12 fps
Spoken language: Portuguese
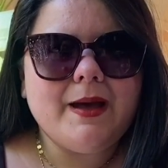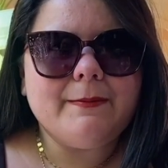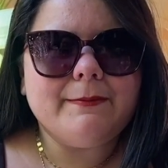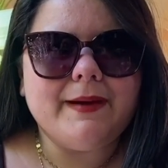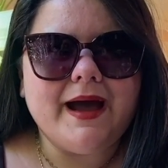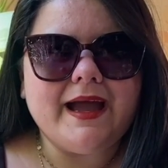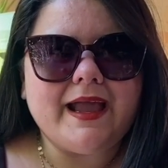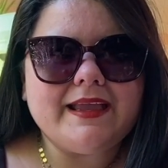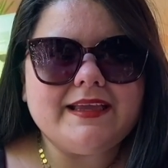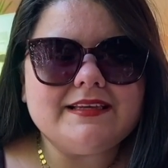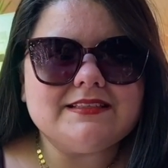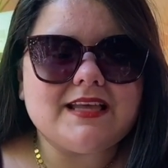
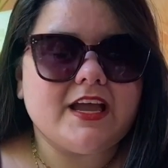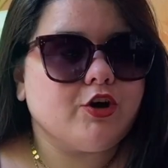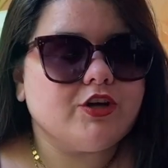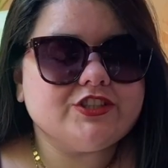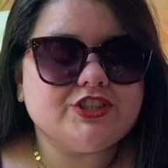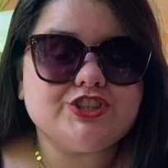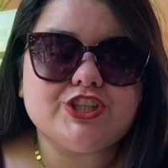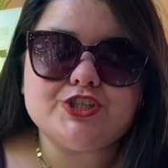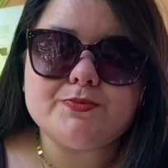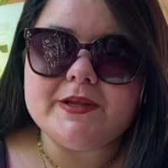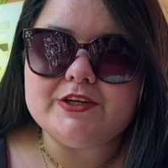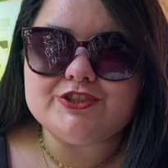Mas aí agora a gente está
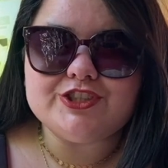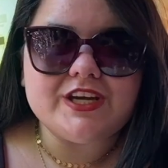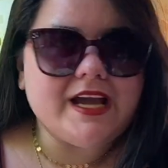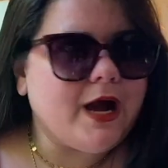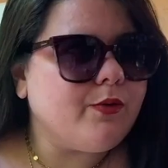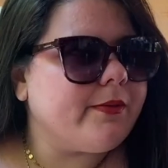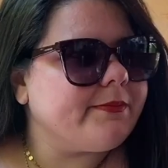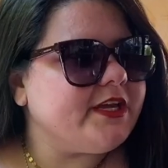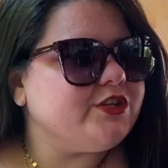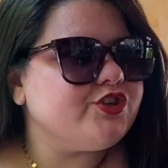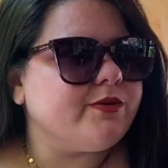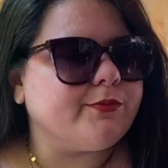esperando chegar, o
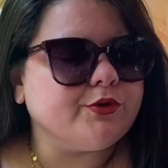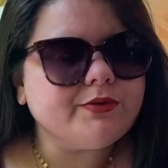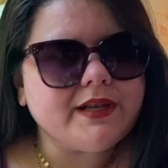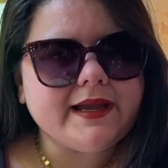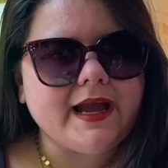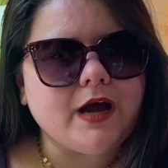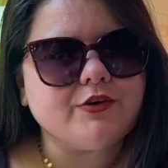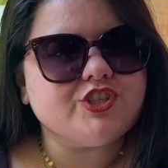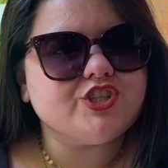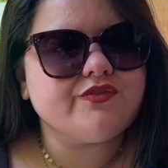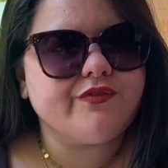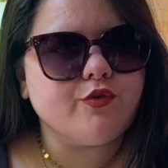ambiente é muito legal, a
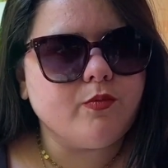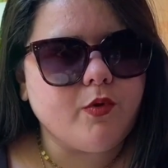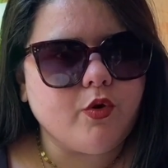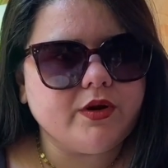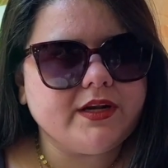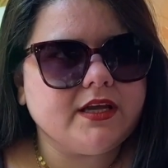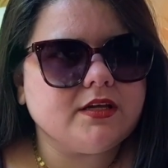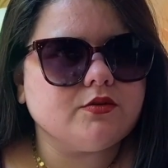gente filmou, né?